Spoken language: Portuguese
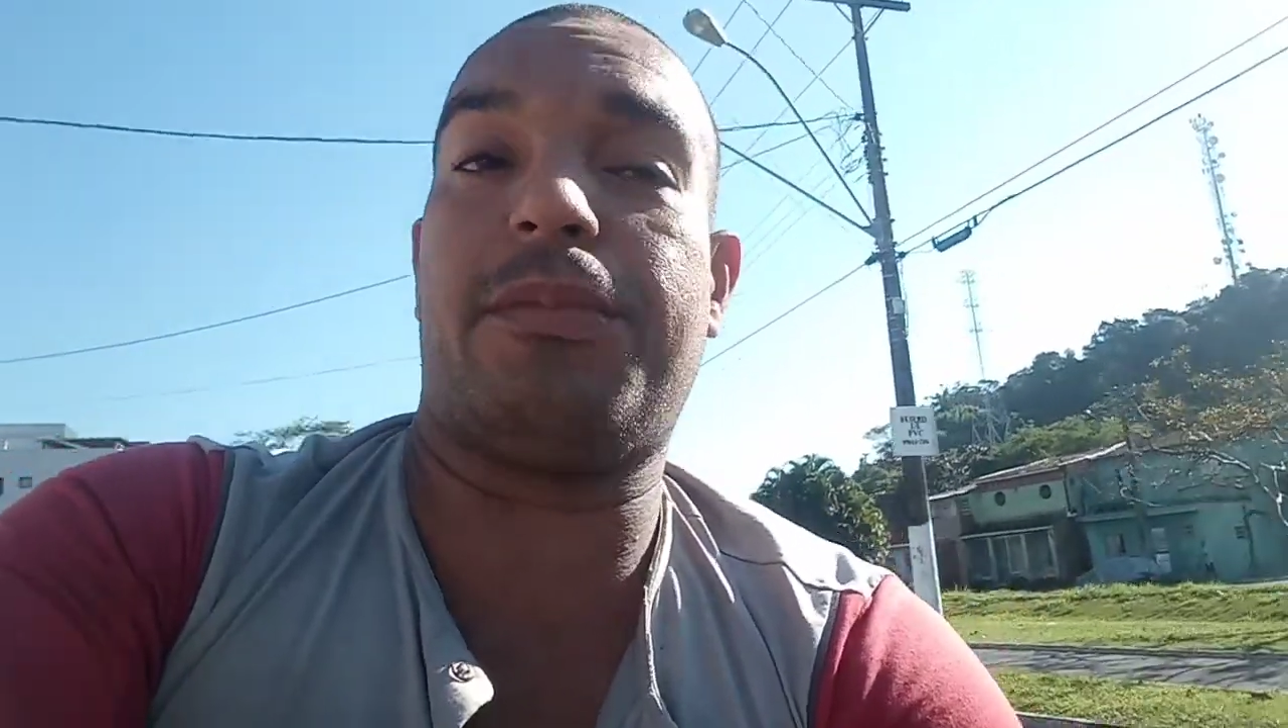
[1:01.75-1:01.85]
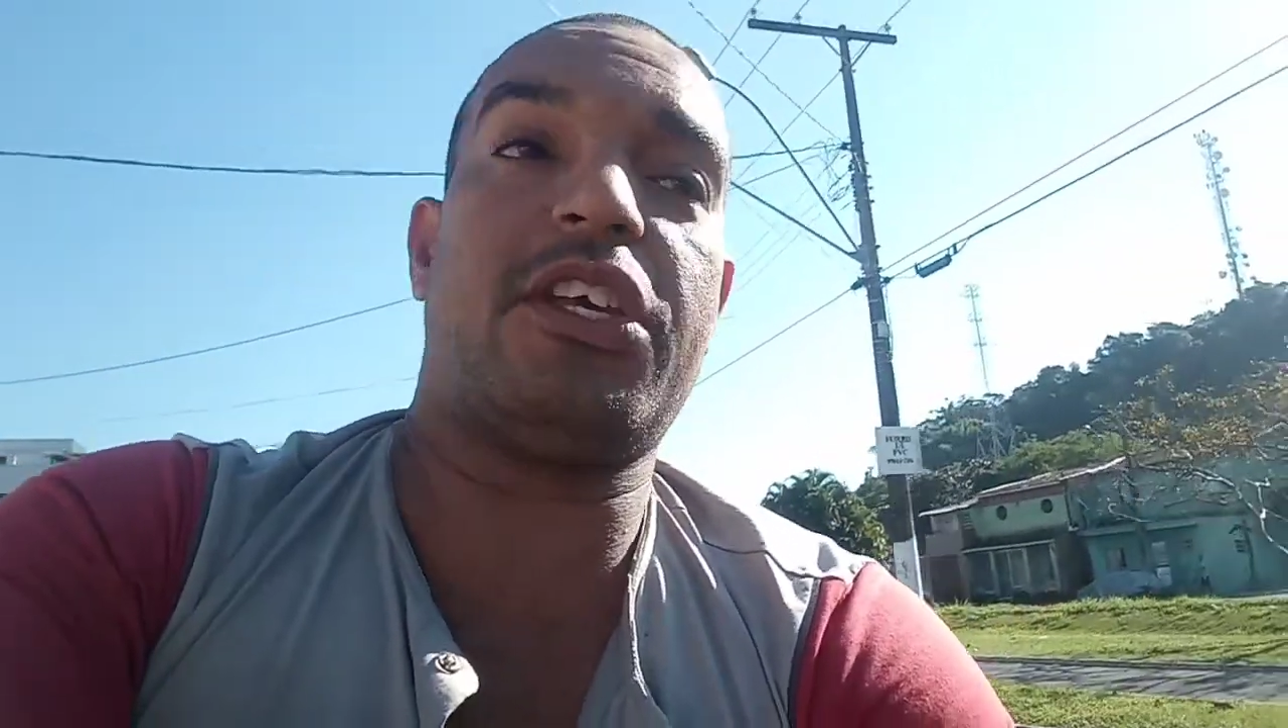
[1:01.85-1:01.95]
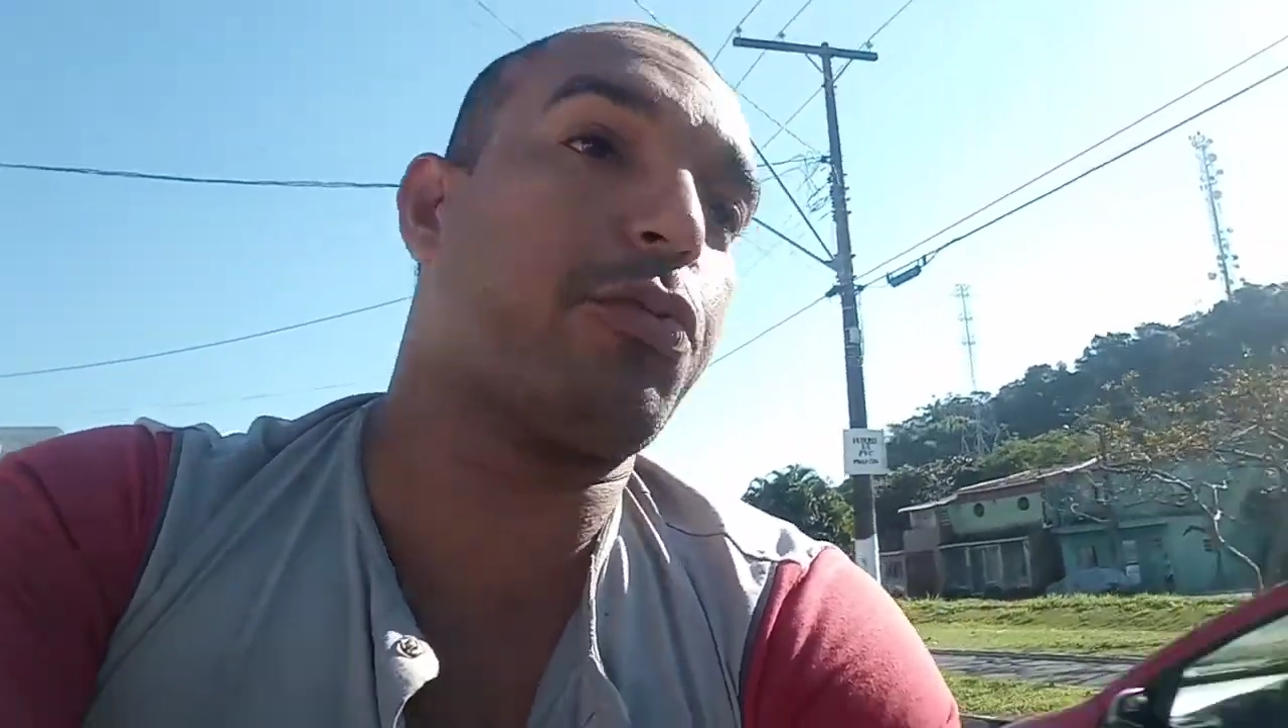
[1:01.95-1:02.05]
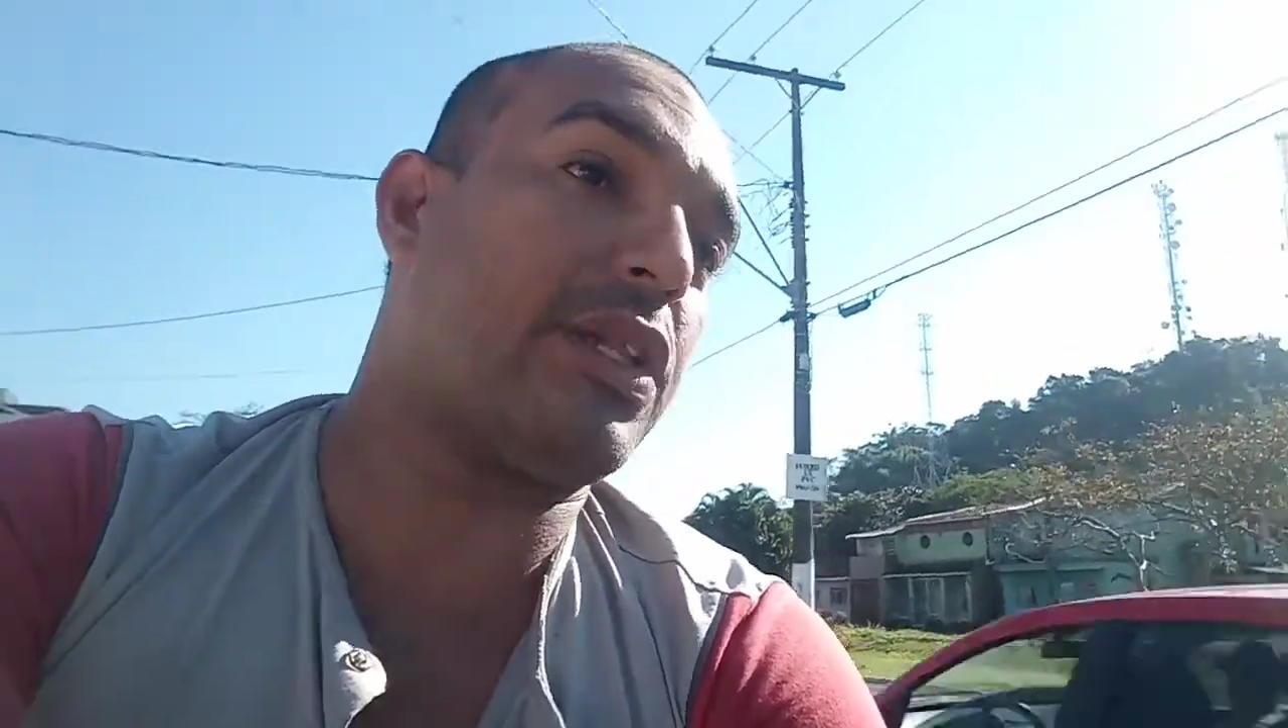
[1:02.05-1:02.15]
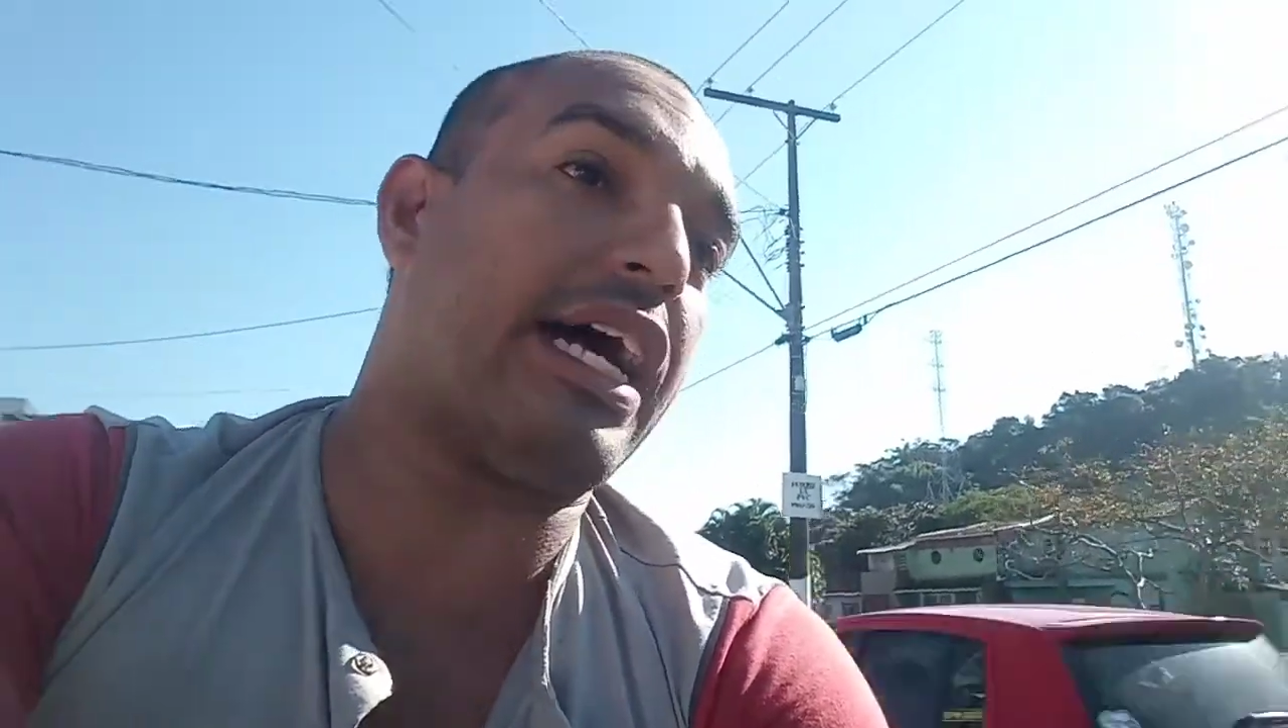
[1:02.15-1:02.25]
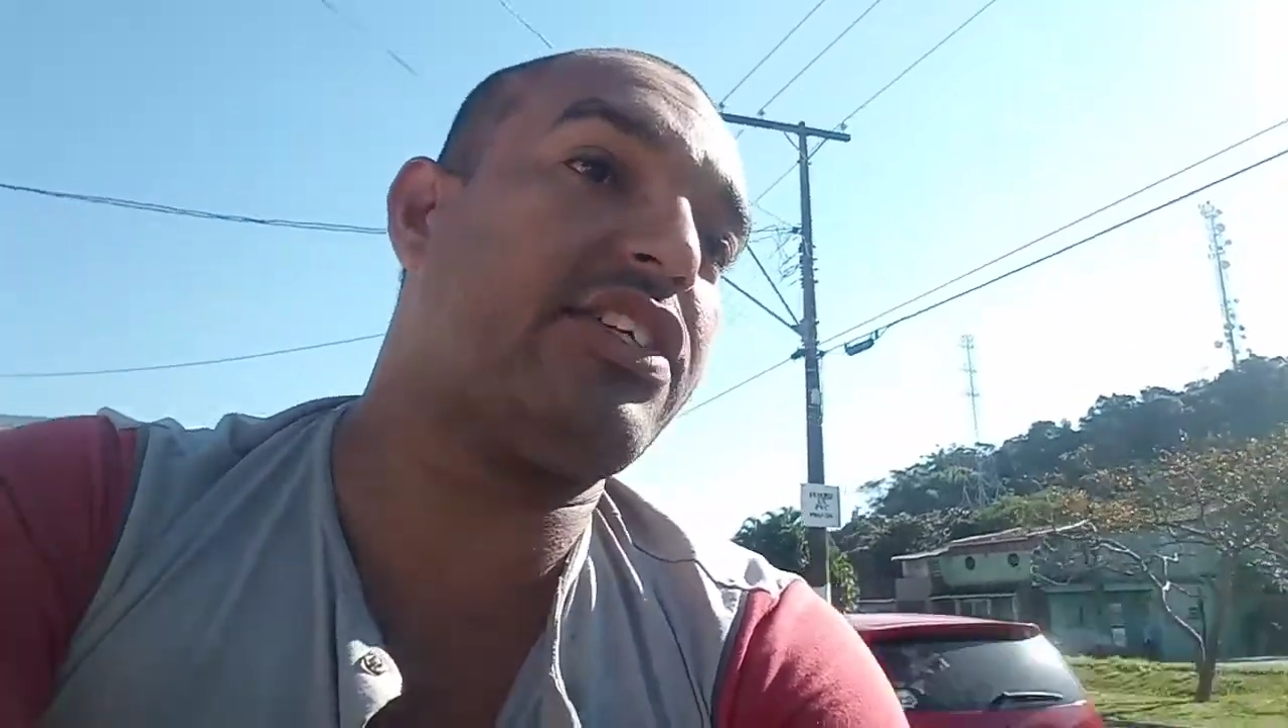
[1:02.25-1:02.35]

Bispo lá